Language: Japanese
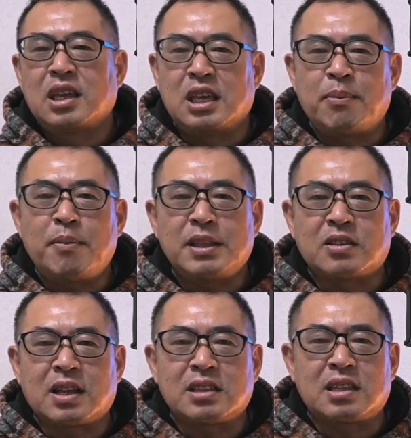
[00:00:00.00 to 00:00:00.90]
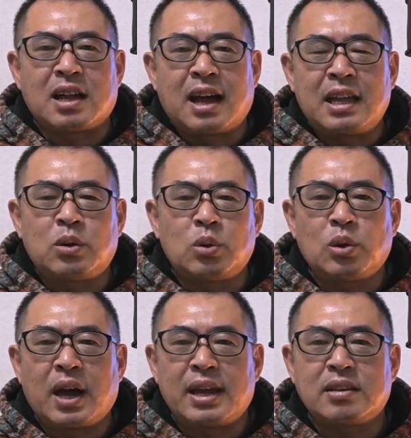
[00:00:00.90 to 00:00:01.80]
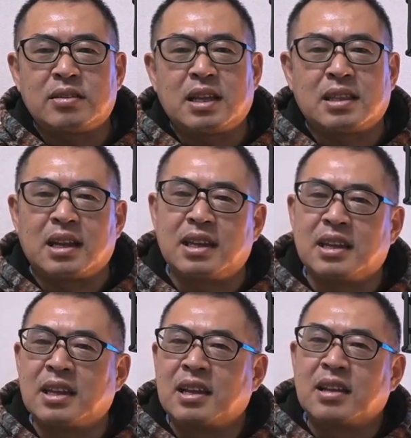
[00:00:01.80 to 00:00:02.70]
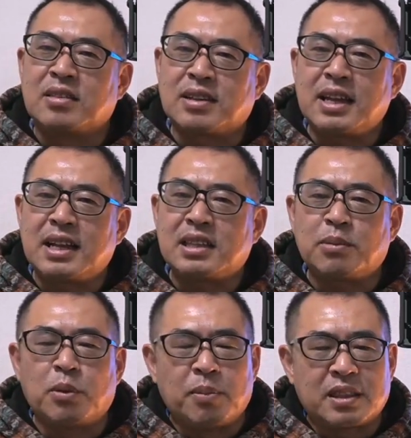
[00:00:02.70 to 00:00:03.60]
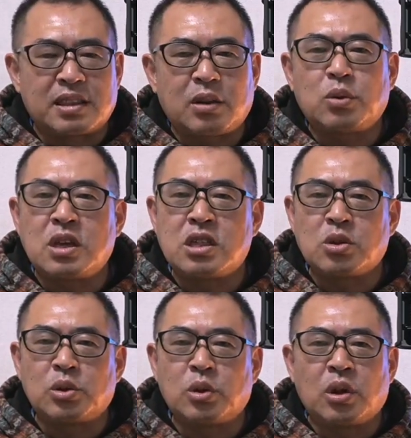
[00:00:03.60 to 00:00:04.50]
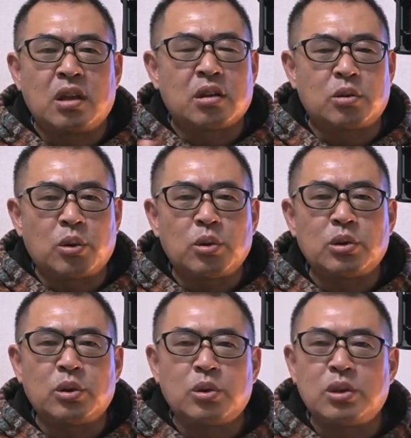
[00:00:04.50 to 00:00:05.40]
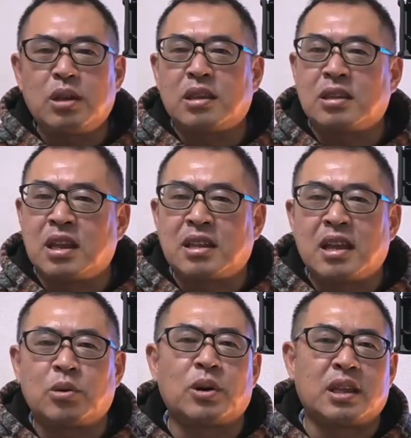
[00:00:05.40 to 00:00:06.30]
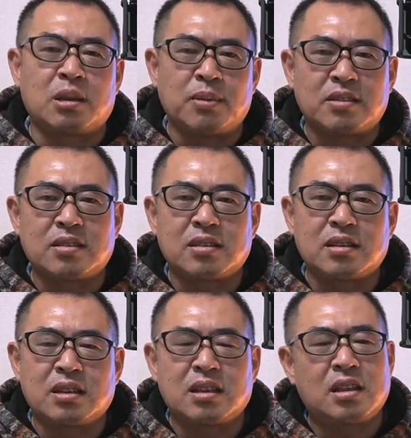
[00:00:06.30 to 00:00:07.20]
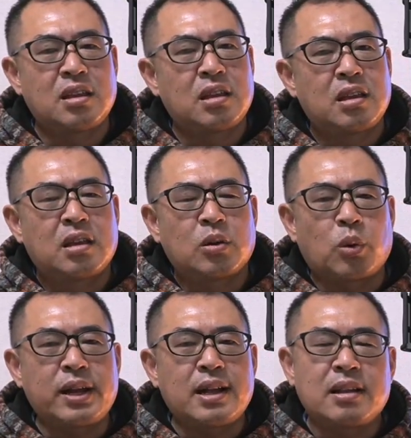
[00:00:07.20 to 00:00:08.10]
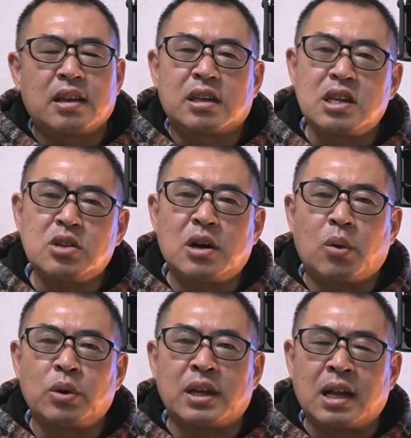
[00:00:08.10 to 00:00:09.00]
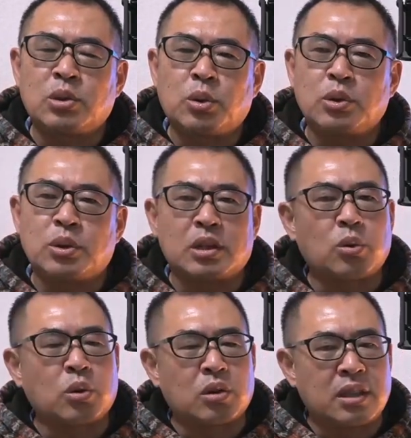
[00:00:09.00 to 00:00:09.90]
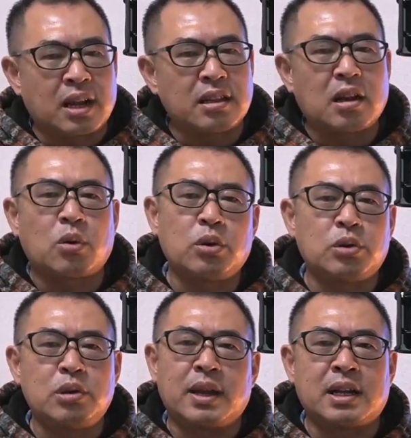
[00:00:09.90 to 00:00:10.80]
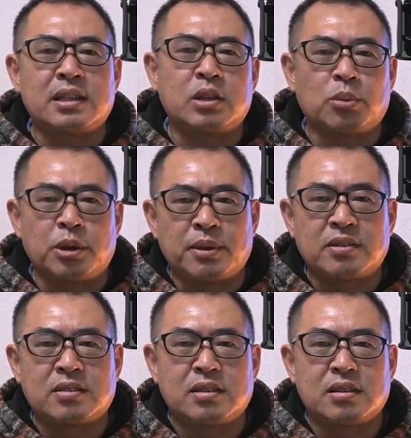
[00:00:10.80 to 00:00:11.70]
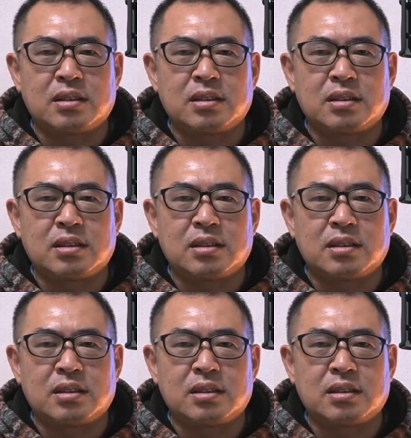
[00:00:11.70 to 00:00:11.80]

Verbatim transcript: 今まで使ってたアイコンの配列だったり、使い勝手も全く一緒のクローンのようにデータ移行ができます。これが機種が多い Android だとなかなかこういうふうにはいかないと思います。